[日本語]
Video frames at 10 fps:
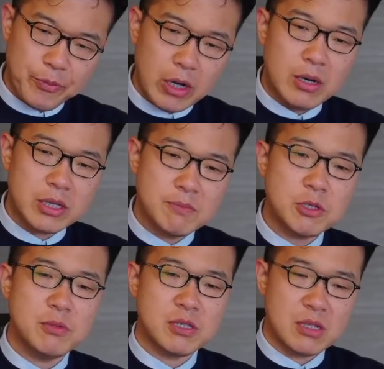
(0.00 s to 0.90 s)

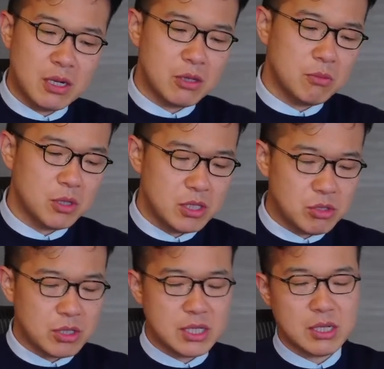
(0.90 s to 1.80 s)
アダム・スミスだなと思って、
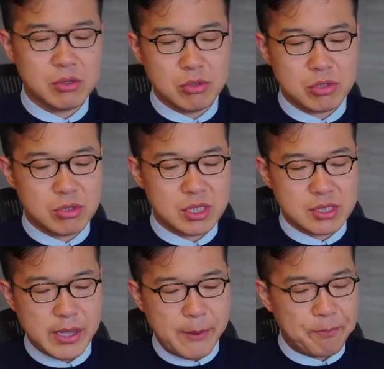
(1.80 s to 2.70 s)
ちょっと朝の読書はで
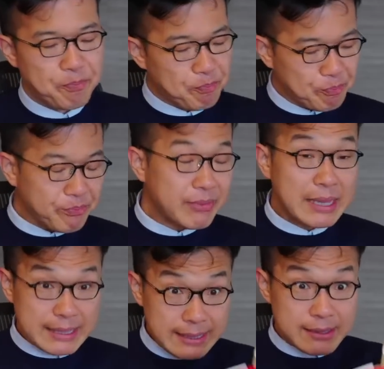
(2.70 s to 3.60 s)
すね、読
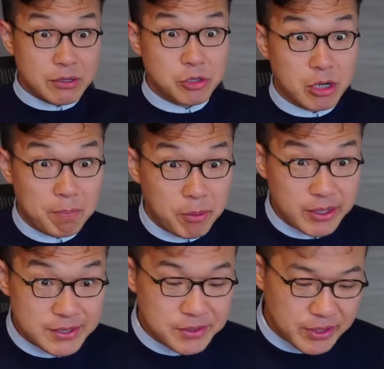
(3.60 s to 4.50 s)
書家っぽい
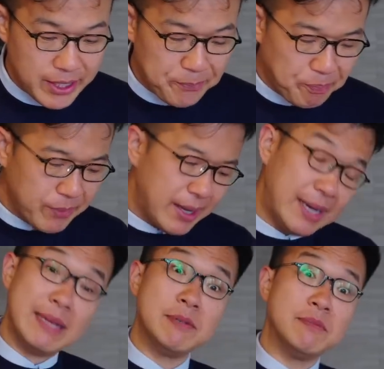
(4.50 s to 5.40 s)
ですよね。
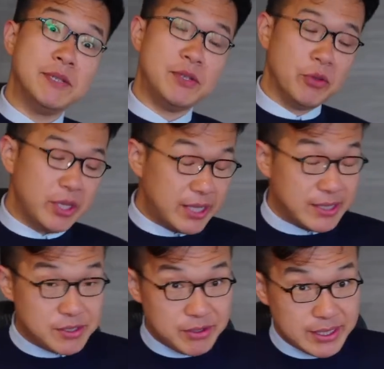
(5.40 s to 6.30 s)
アダム・スミス読んでたん
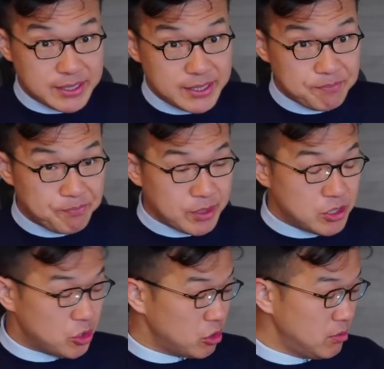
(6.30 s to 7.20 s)
ですよ、私。
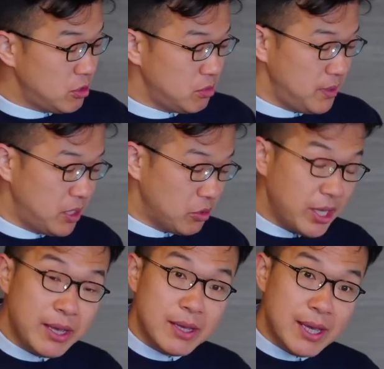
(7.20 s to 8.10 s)
諸国民の
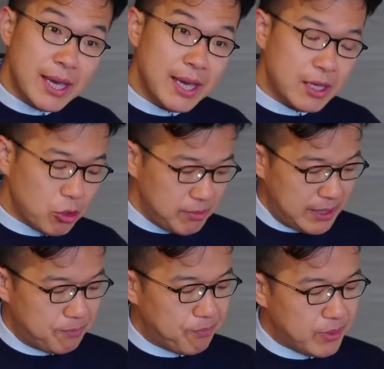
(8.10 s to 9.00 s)
ね、富。
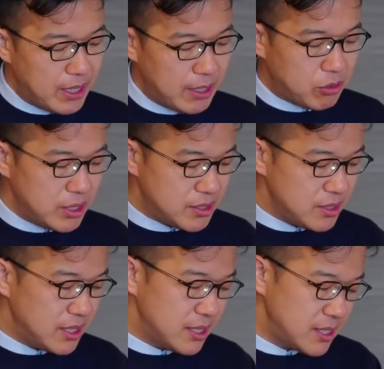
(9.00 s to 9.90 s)
これにつ
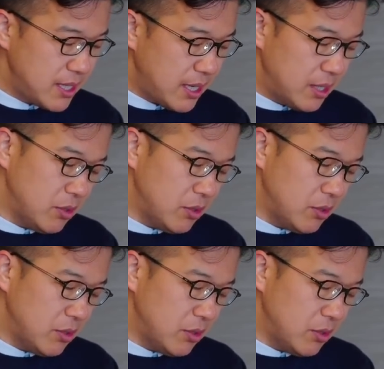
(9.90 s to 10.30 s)
いてですね、